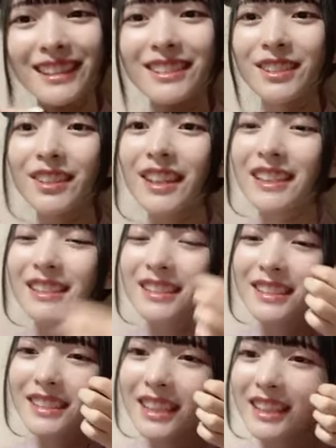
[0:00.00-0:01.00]
初見
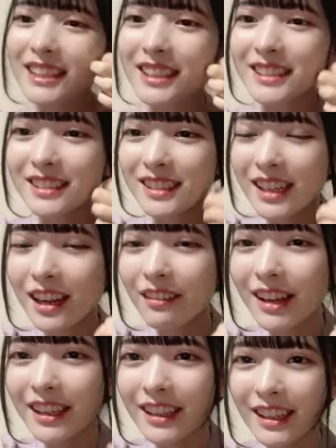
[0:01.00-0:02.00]
詐欺です可
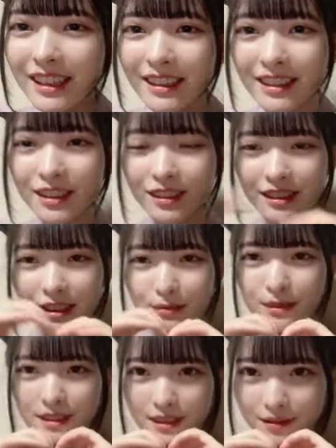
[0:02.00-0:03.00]
愛いありがとうござい
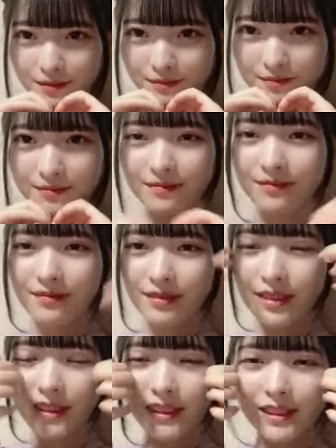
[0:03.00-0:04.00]
ますちょっ
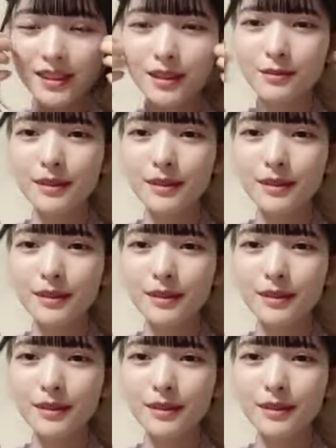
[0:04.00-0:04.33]
と